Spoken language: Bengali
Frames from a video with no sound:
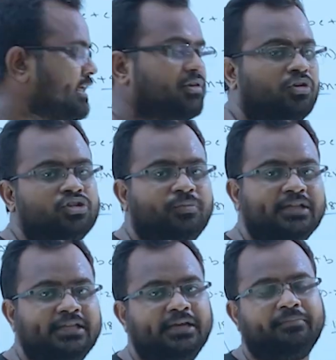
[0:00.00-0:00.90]
আরেকটি অথবা
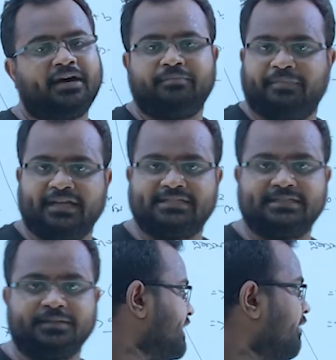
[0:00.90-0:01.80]
দিয়ে মান
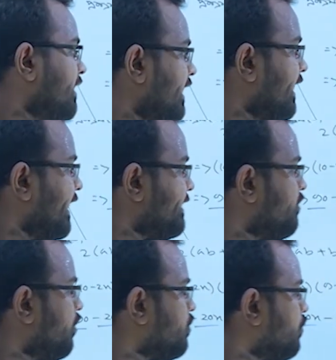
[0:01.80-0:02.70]
পেয়েছি তাহলে এই ক্ষেত্রে
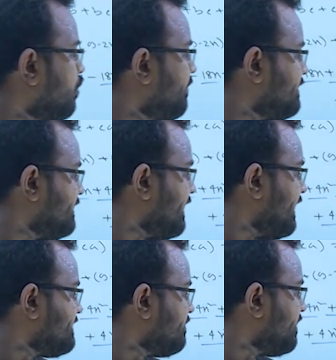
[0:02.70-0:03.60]
লক্ষ্য করবে যে
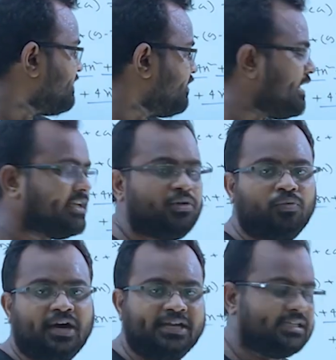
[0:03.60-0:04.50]
এক্সের মান যেহেতু একটি
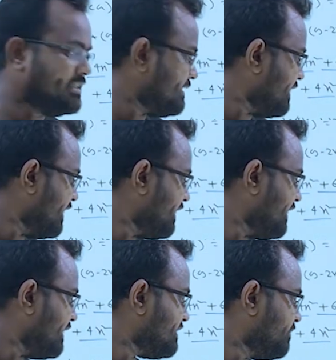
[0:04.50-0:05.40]
ওয়ান এসেছে আরেকটি
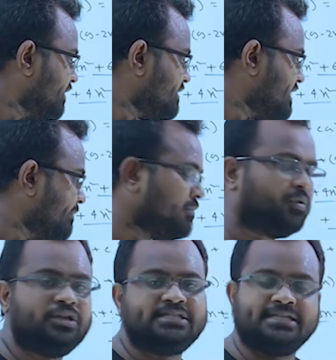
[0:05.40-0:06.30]
এক্সের মান সেভেন
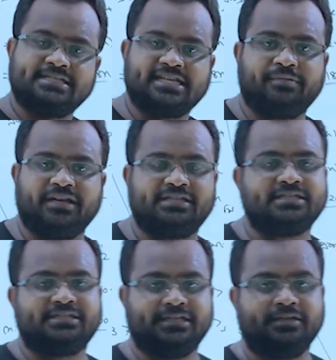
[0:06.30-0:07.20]
পয়েন্ট সিক্স সেভেন
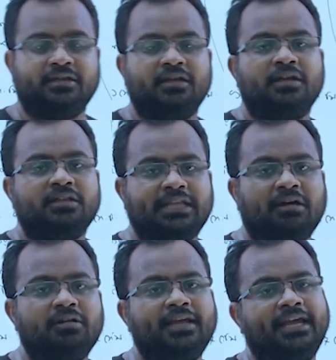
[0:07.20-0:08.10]
এসেছে
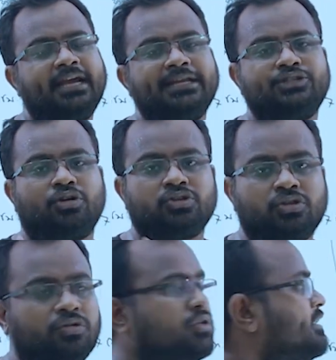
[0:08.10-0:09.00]
তাহলে এখানে শর্ত
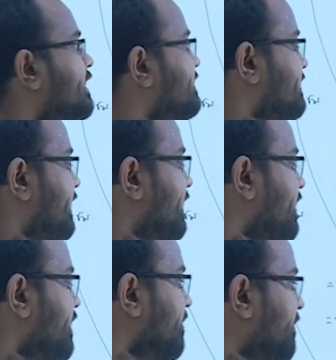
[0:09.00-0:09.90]
হচ্ছে যে
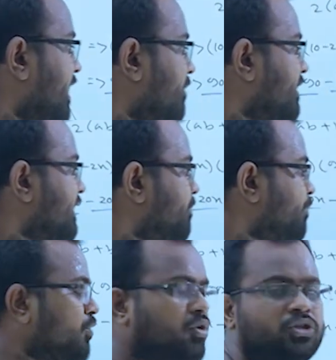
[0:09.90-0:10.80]
আমাদের
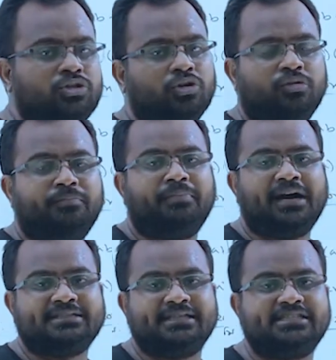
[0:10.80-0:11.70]
পুরুত্ব
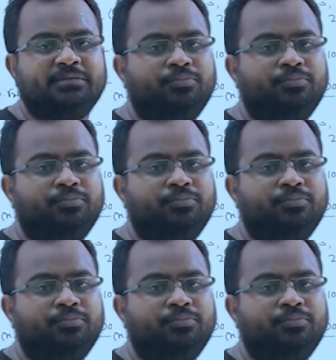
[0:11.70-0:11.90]
বাক্সের যে